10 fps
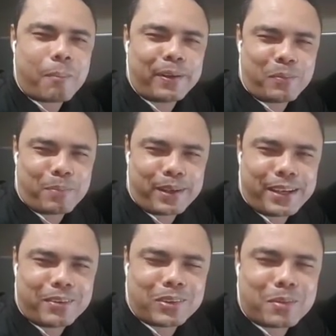Põe no
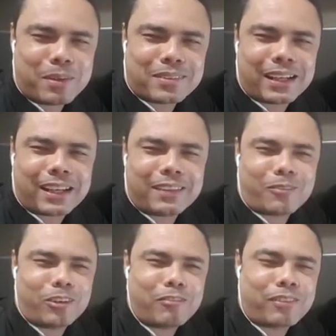banheiro também. Será que
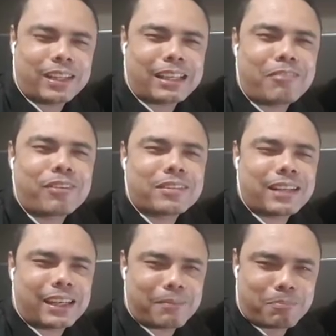quando enfrentar a fila,
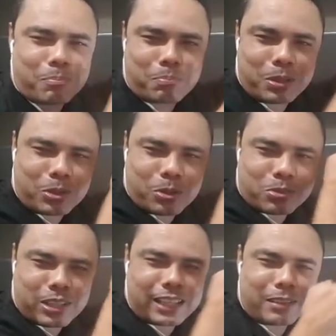será que
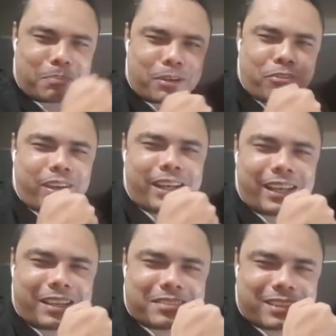idoso lá tem
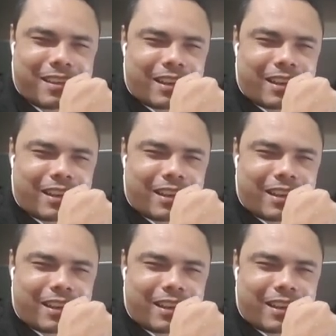preferência?